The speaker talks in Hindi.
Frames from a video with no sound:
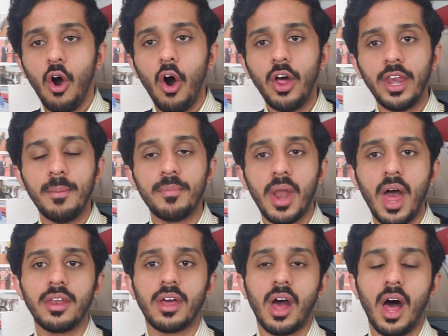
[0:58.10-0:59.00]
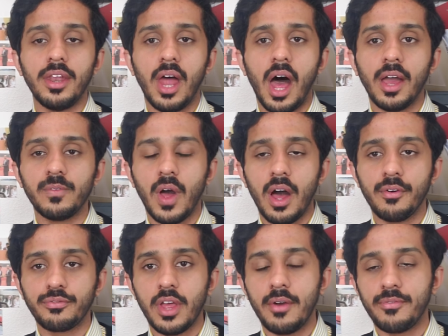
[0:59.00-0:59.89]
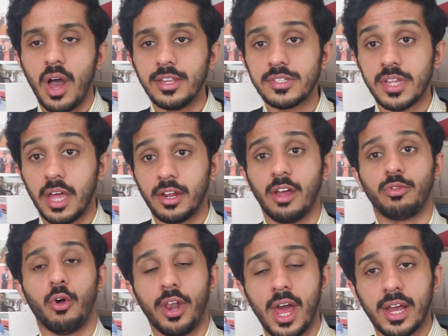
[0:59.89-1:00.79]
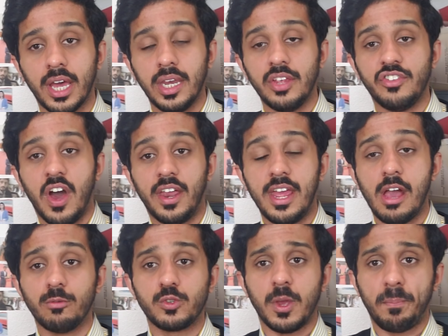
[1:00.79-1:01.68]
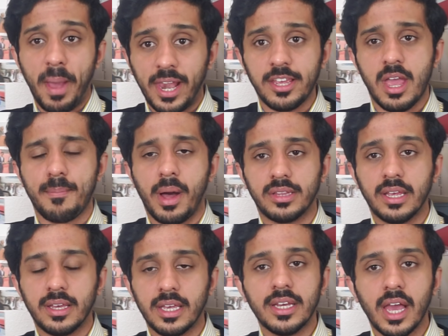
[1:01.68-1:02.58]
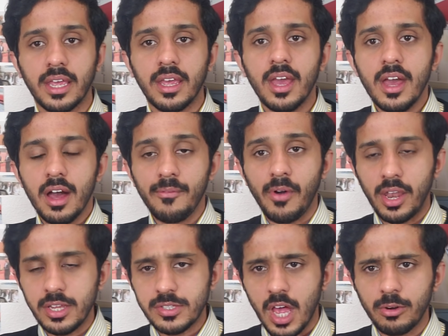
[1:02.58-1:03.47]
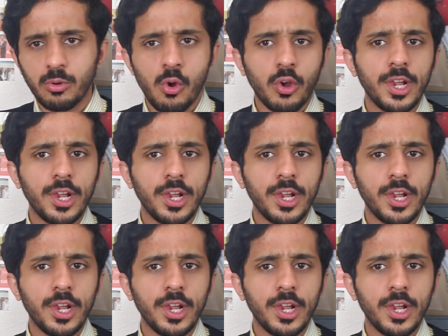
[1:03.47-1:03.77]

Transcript: और इमरान खान आइंदा हफ्ते अफगानिस्तान का दौरा करने जा रहे हैं उससे पहले यह बातें की गई अफगानिस्तान को